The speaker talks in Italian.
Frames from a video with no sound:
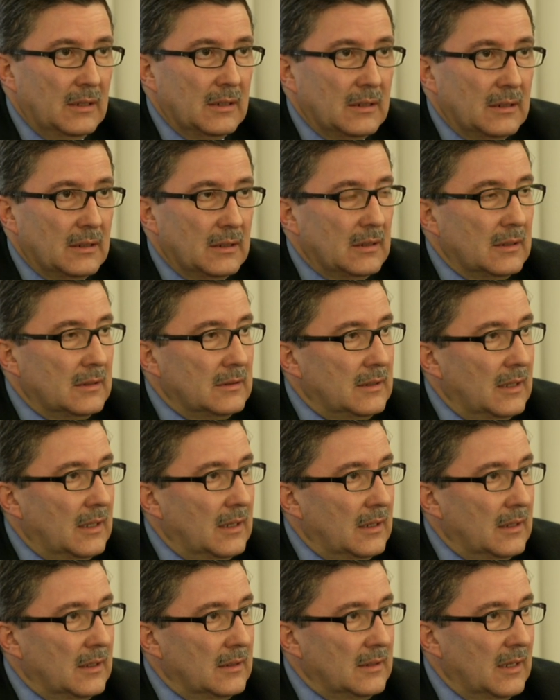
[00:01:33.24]
eh,
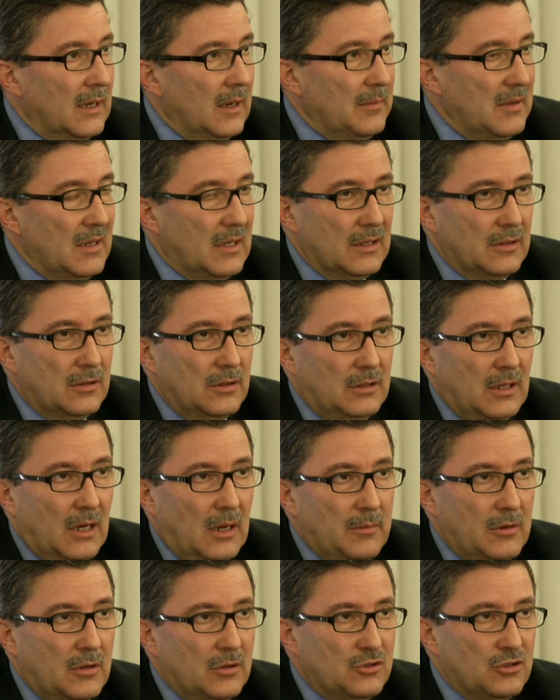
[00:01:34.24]
del, dell'amico
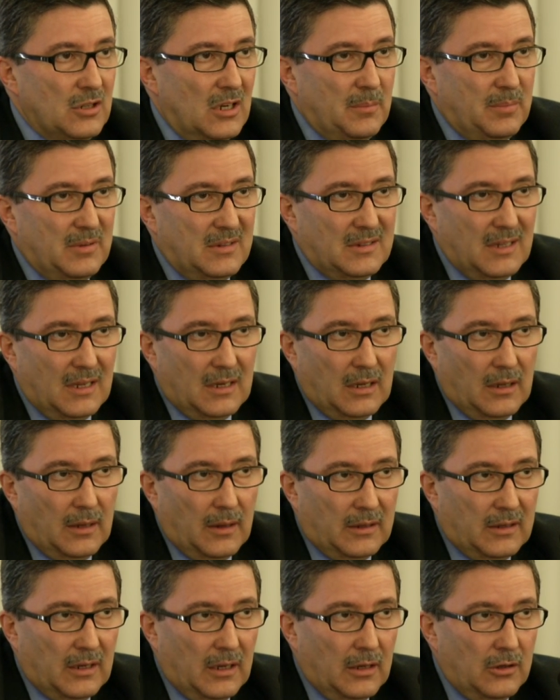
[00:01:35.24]
dell Gianni Pittella
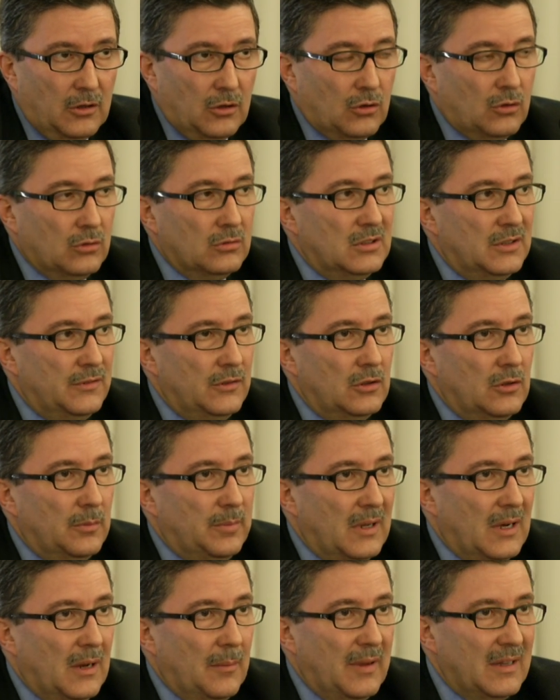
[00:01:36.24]
che io condivido
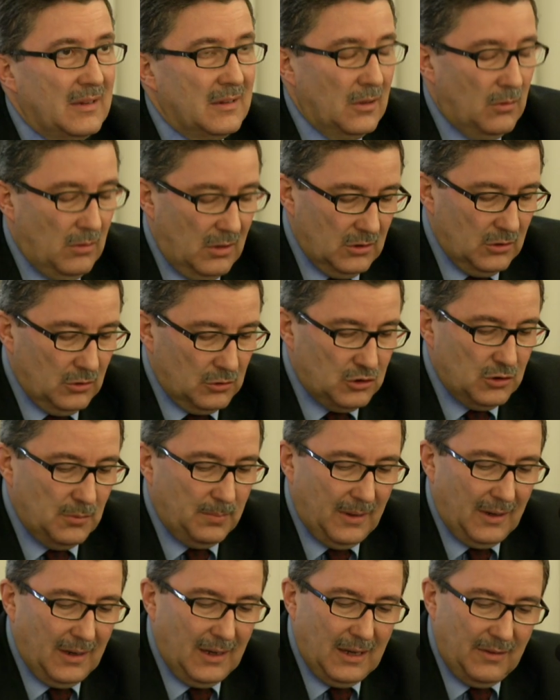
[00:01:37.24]
pienamente quando
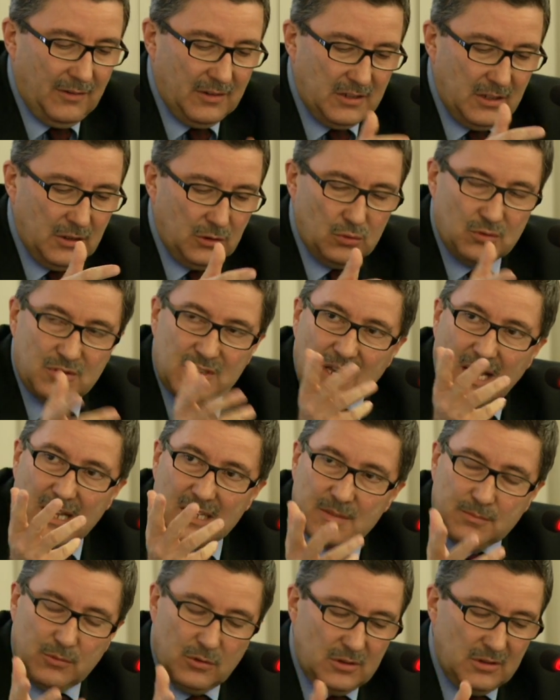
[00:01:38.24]
ci parlava di
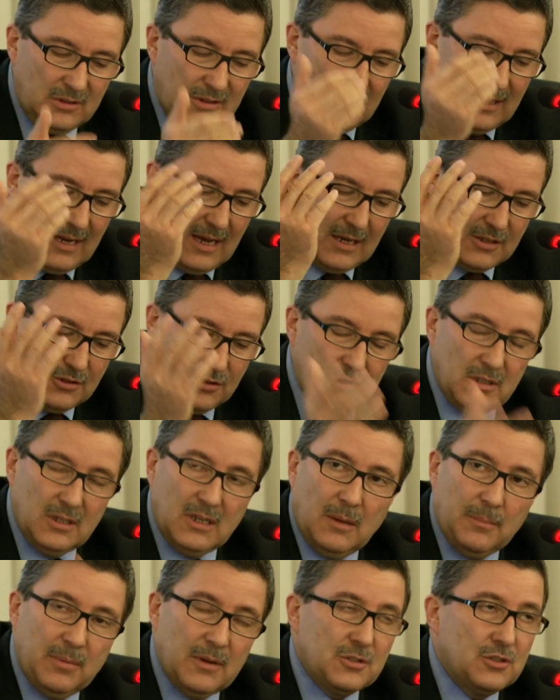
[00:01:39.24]
entusiasmo, di tenacia,
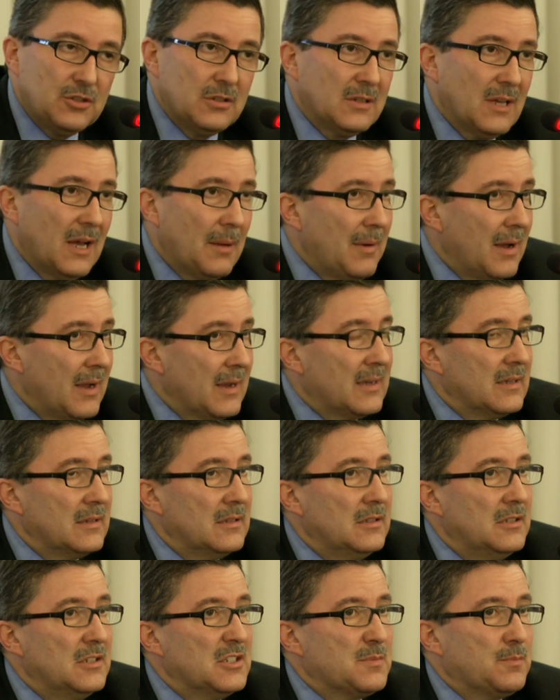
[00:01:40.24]
di capacità ma anche
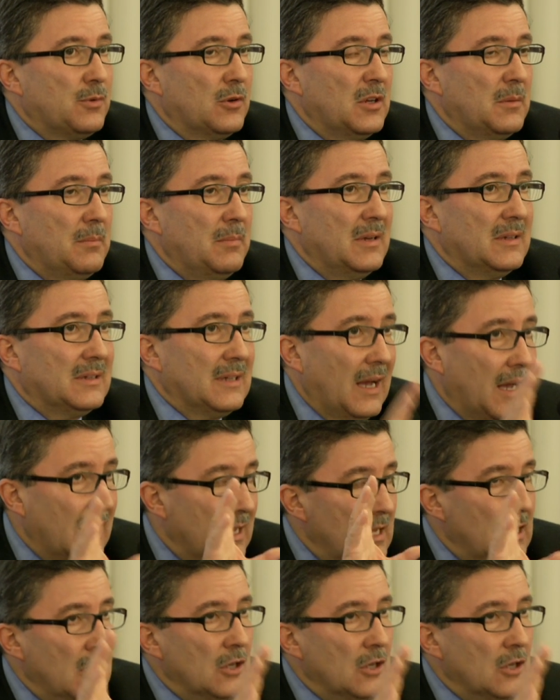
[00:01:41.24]
di disponibilità,